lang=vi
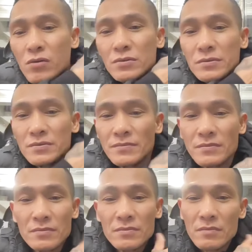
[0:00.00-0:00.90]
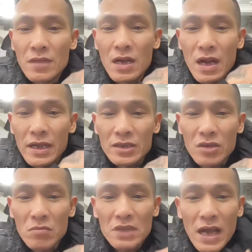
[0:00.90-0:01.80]
cháu Mưa
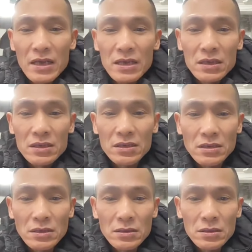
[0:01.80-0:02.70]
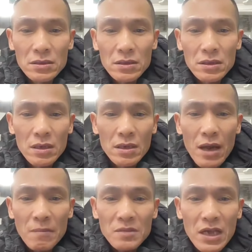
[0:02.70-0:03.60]
này trong trại được
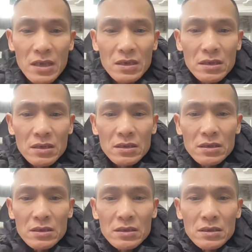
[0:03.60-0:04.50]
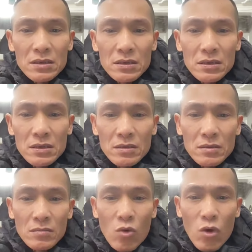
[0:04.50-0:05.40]
Đắp chăn
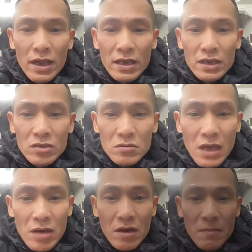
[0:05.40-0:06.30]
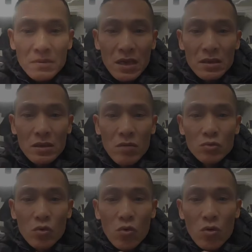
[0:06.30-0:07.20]
Mùa này ở trong trại được đắp chăn
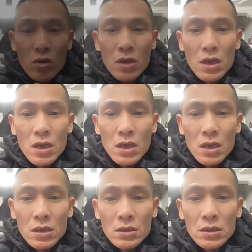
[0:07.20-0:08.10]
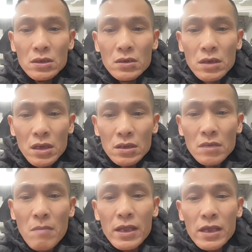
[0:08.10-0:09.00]
không chú Tư
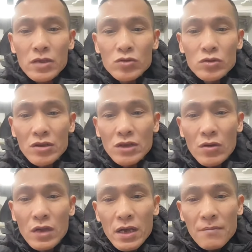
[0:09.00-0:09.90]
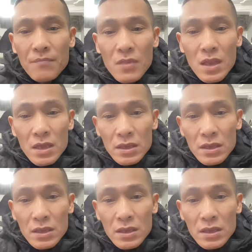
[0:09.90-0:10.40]
ờ, tư máy ý Chú chào cháu nhá